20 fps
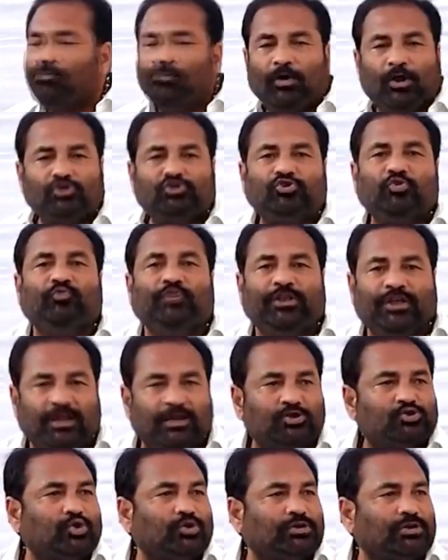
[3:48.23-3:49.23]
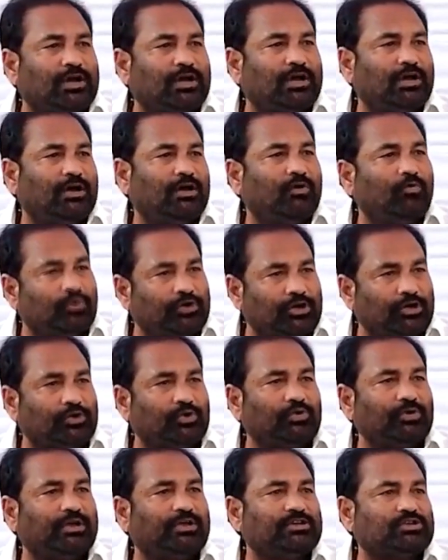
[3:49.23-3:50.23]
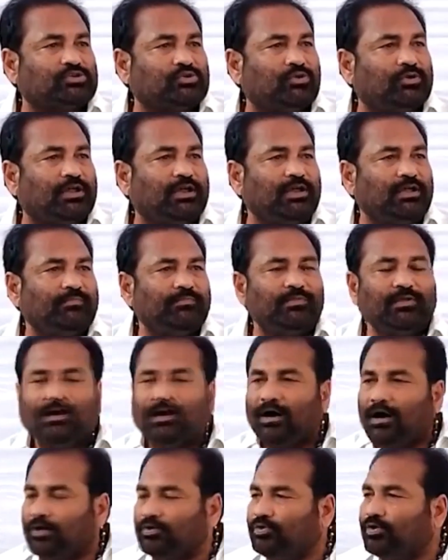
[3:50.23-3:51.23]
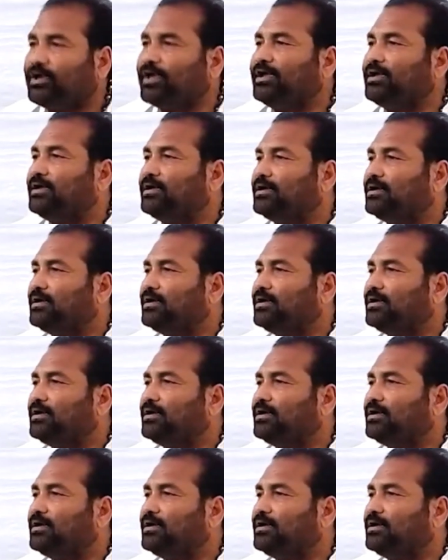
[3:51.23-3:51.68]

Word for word: మనసు విరిగిన చోట ఉండటం నాకు ఇష్టంలా అందుకే